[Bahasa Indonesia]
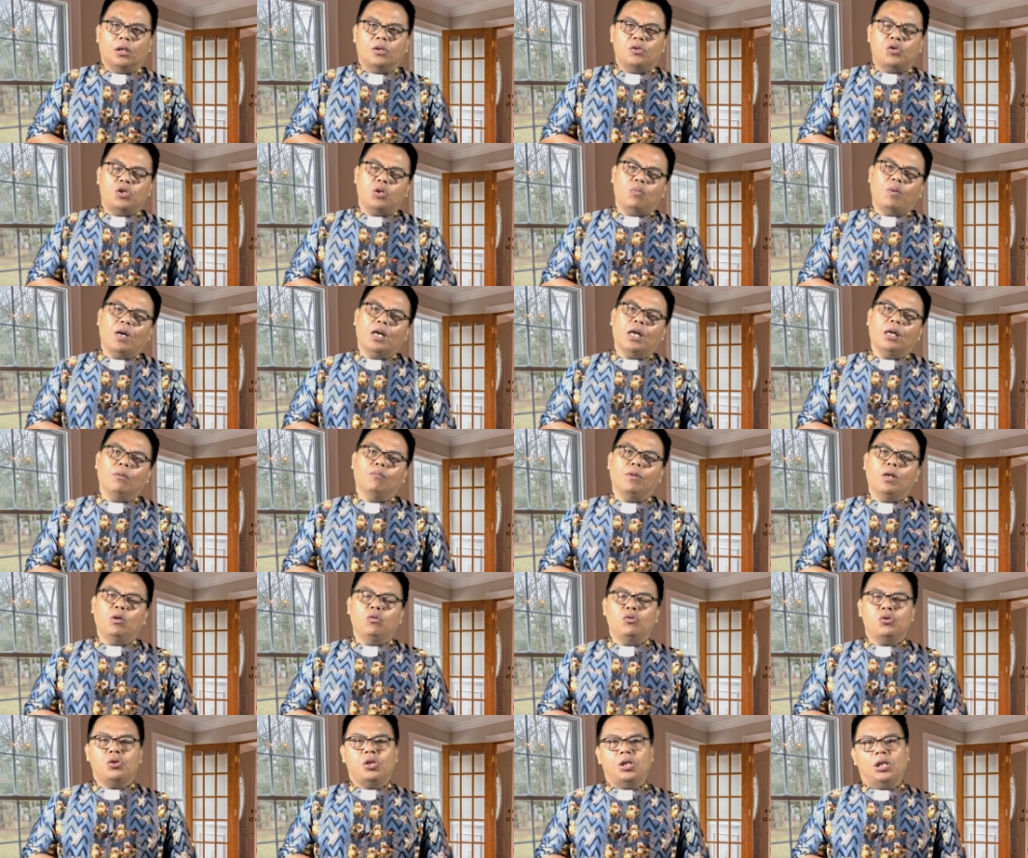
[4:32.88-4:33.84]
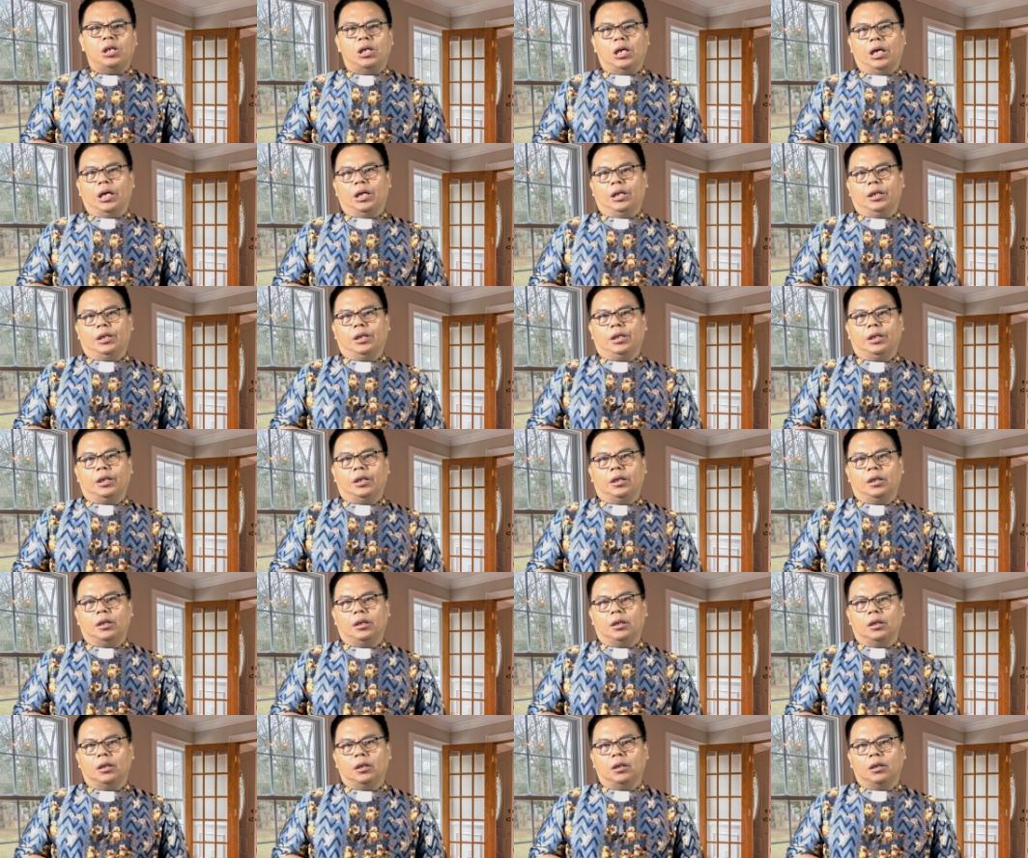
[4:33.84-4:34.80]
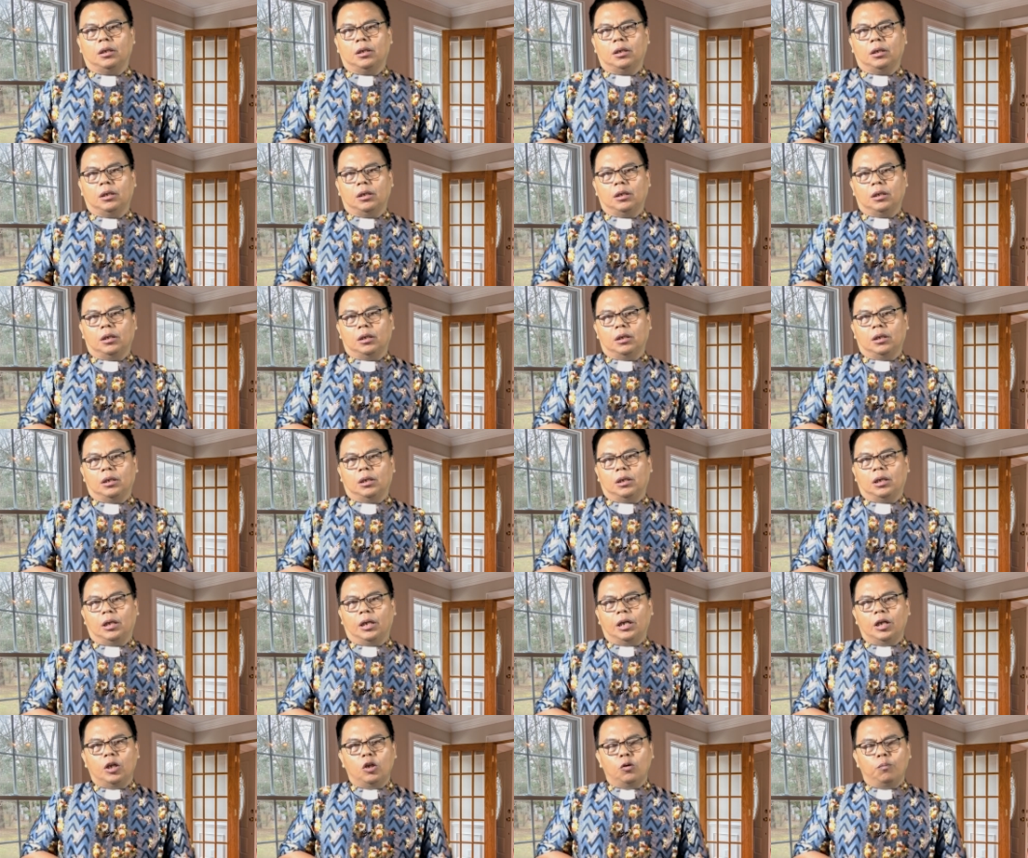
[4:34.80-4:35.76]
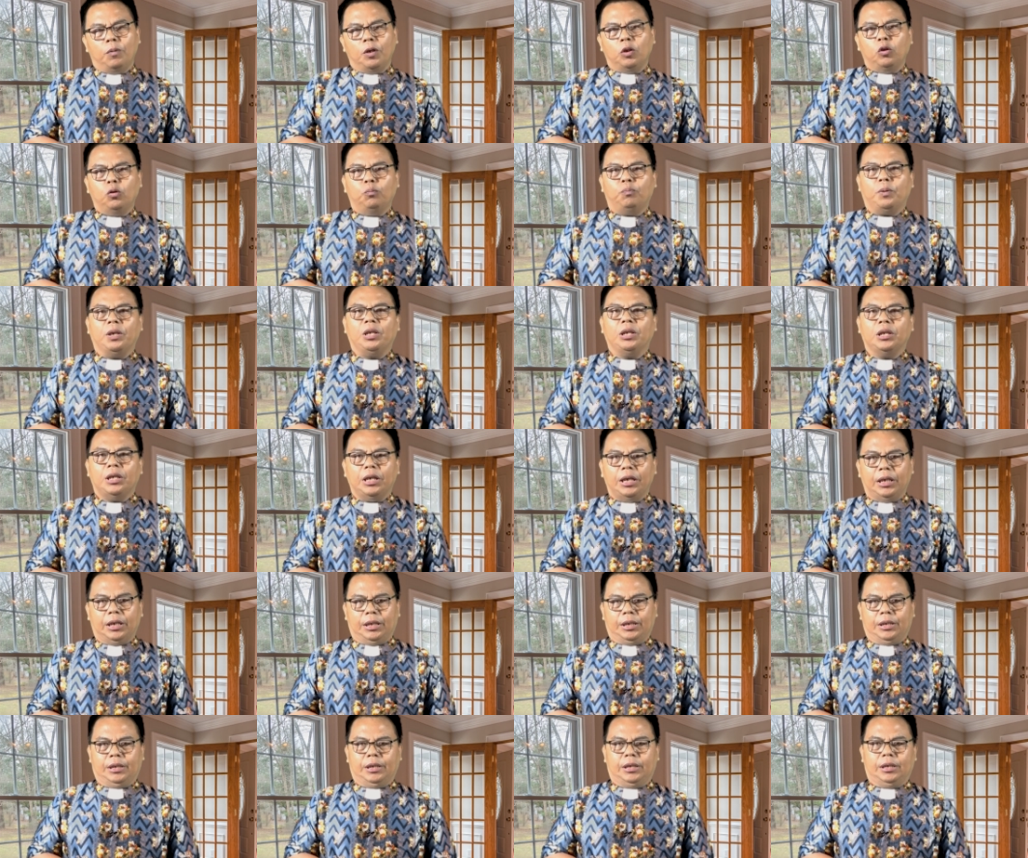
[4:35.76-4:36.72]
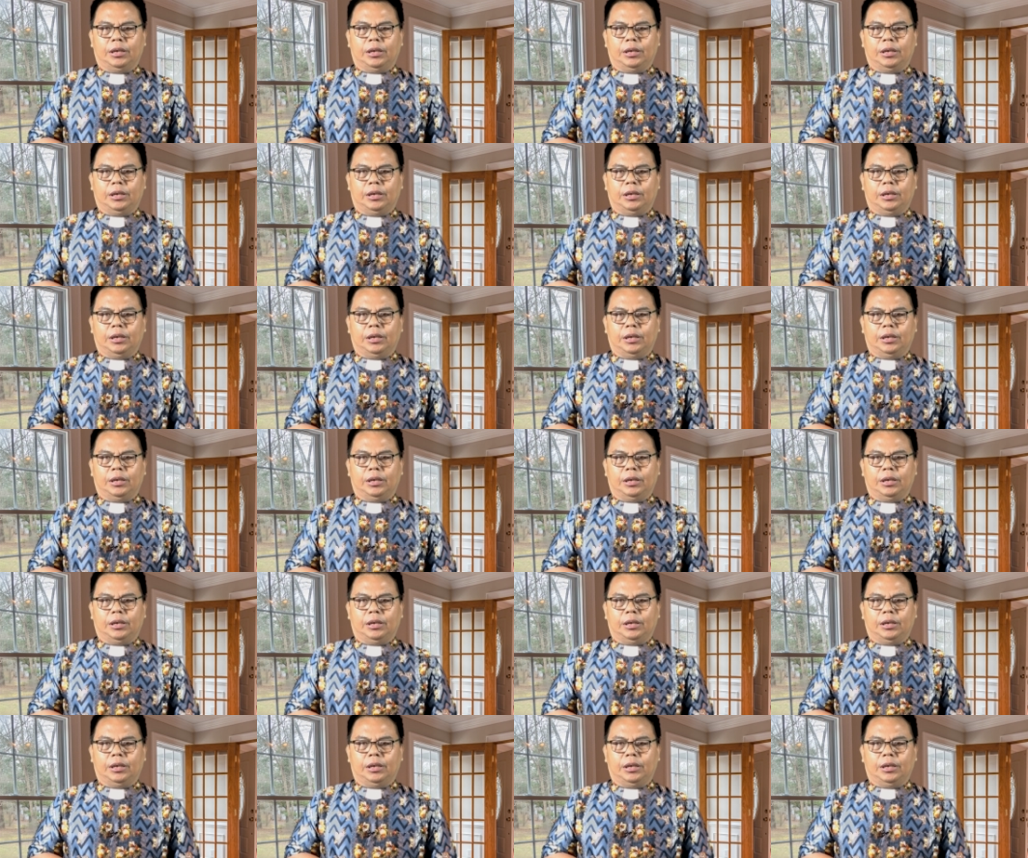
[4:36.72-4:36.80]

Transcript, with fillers: Sebagai manusia, hidup itu penting.